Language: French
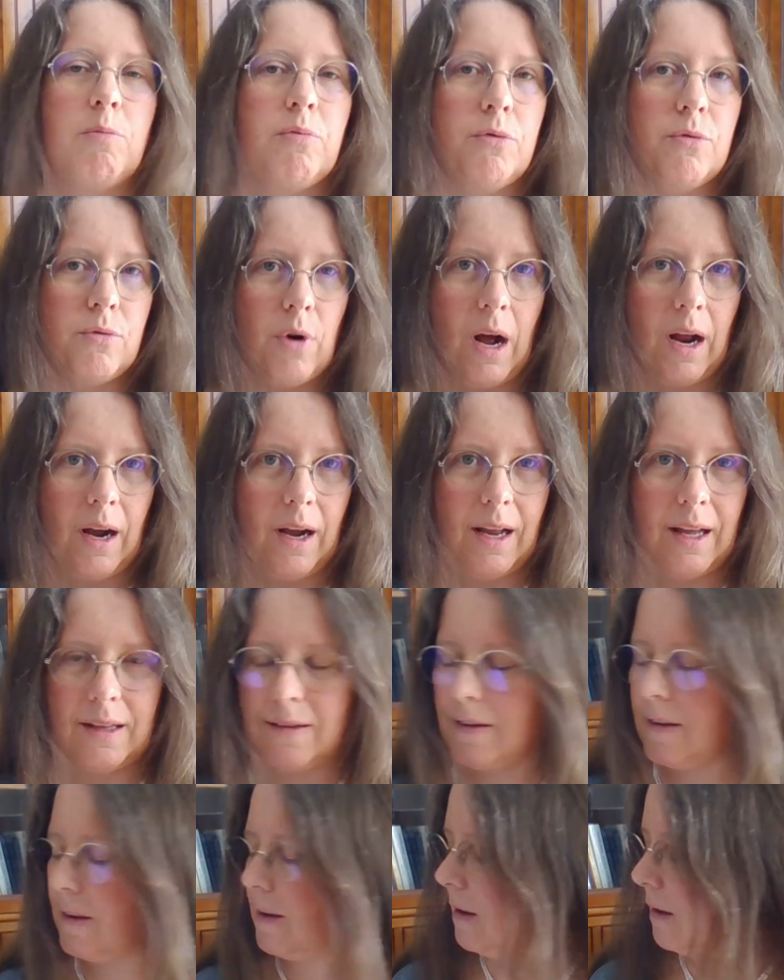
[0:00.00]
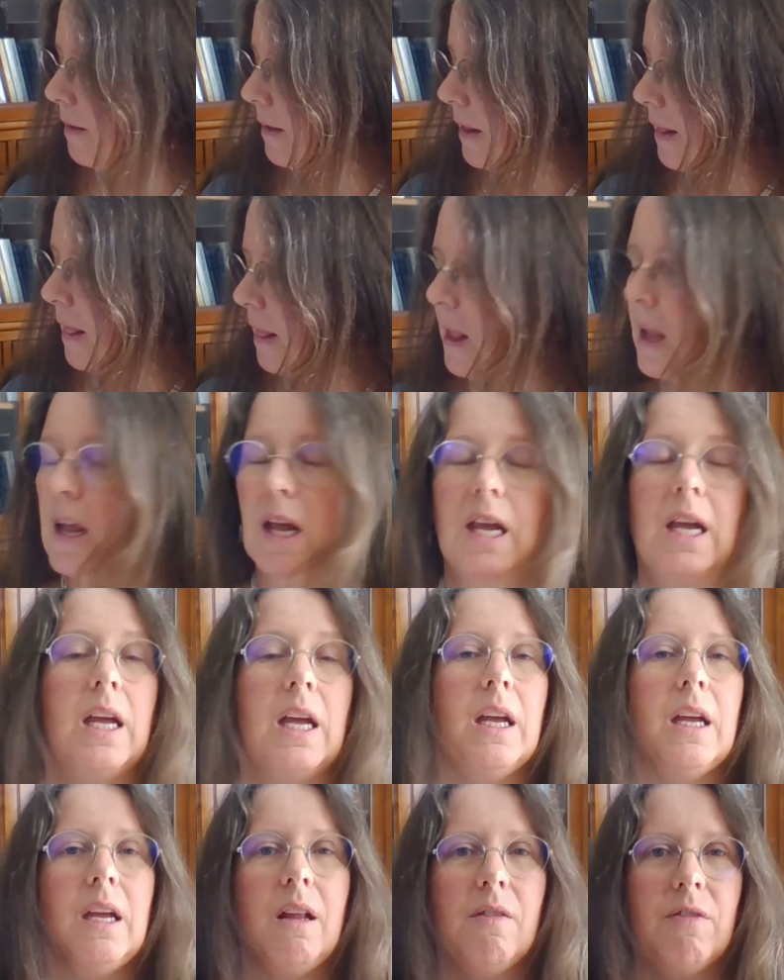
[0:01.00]
pouvoir l'être.
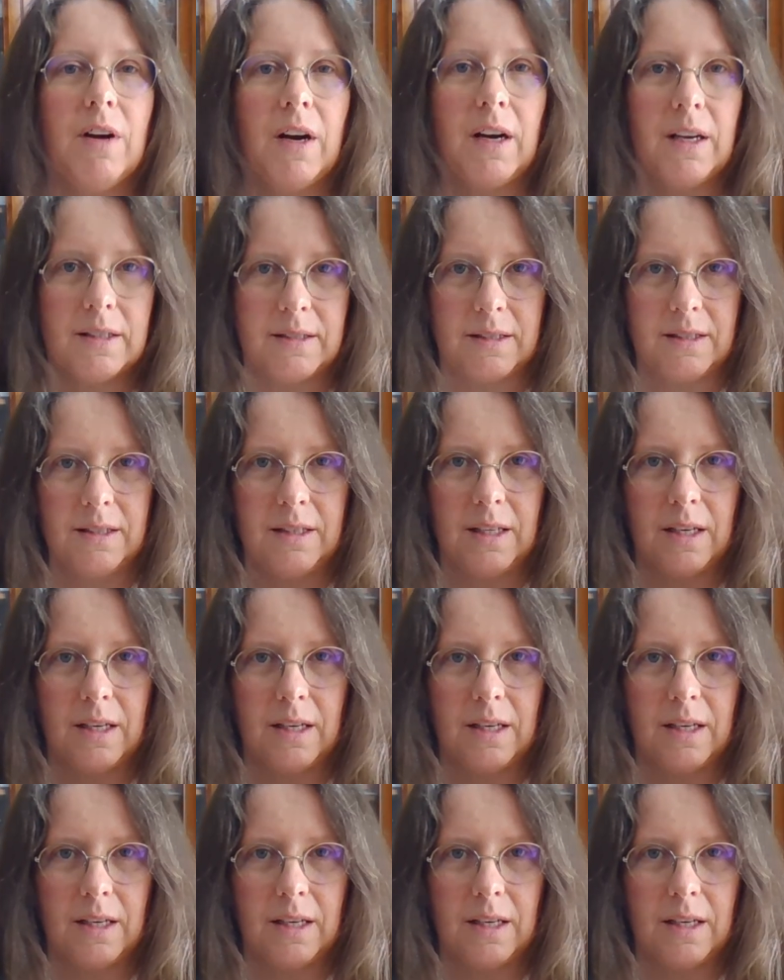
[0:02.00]
Et il va ainsi